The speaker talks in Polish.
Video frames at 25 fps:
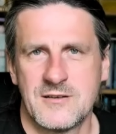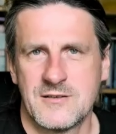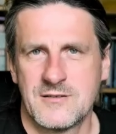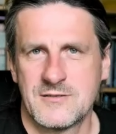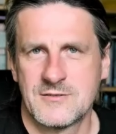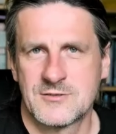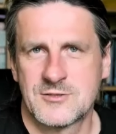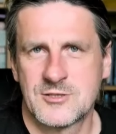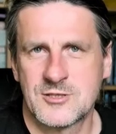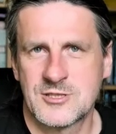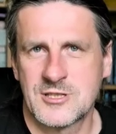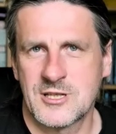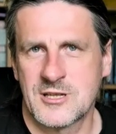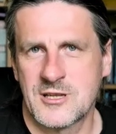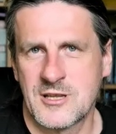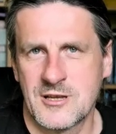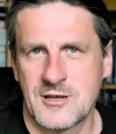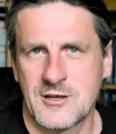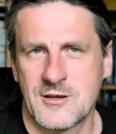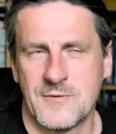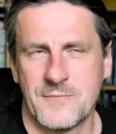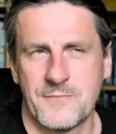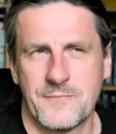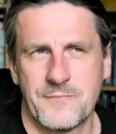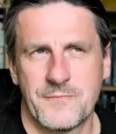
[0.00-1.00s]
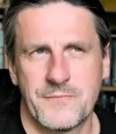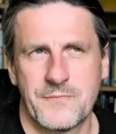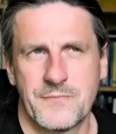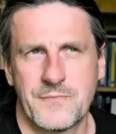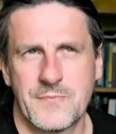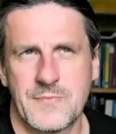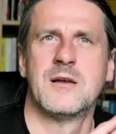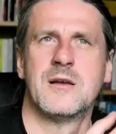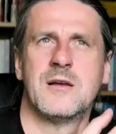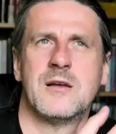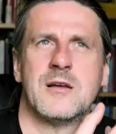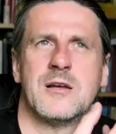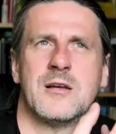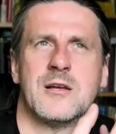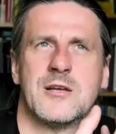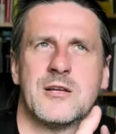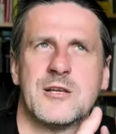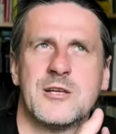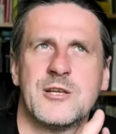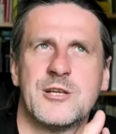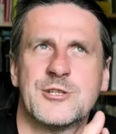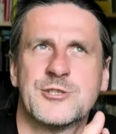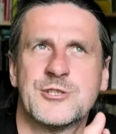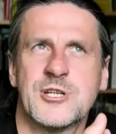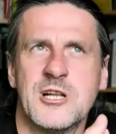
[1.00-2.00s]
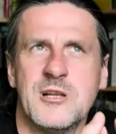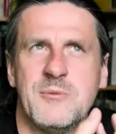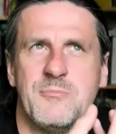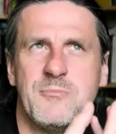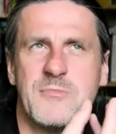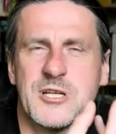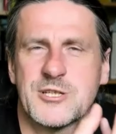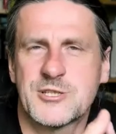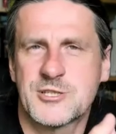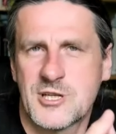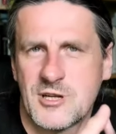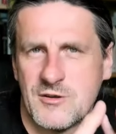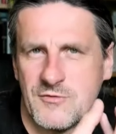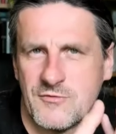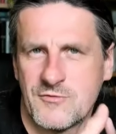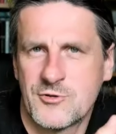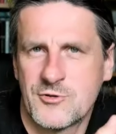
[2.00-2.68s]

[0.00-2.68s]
coś takiego. Jeżeli mieszkam w